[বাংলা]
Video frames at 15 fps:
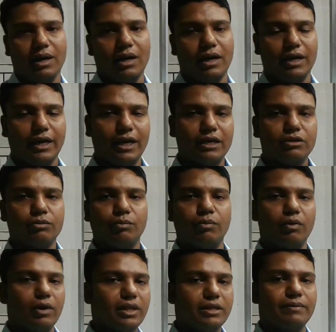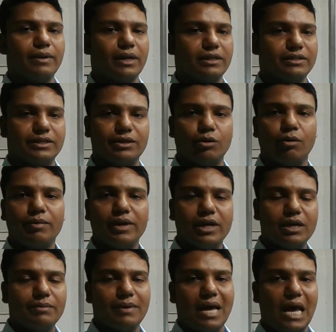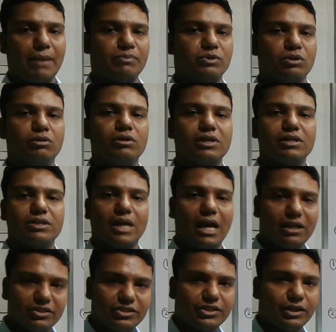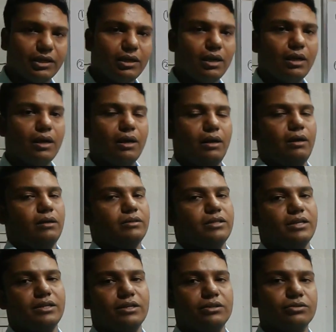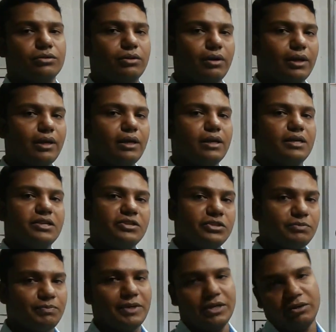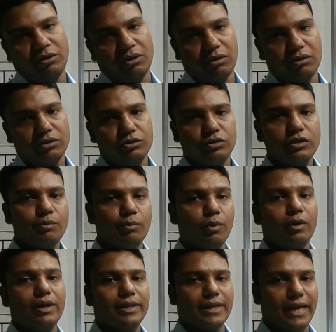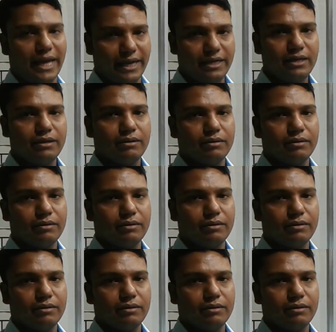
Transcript: বা এখানে তো বলে দিবে না যে নমিনেটিভ অ্যাবসলিউটের সাহায্যে সেন্টেন্সগুলোকে স্প্লিট করো যদি বলে দেয়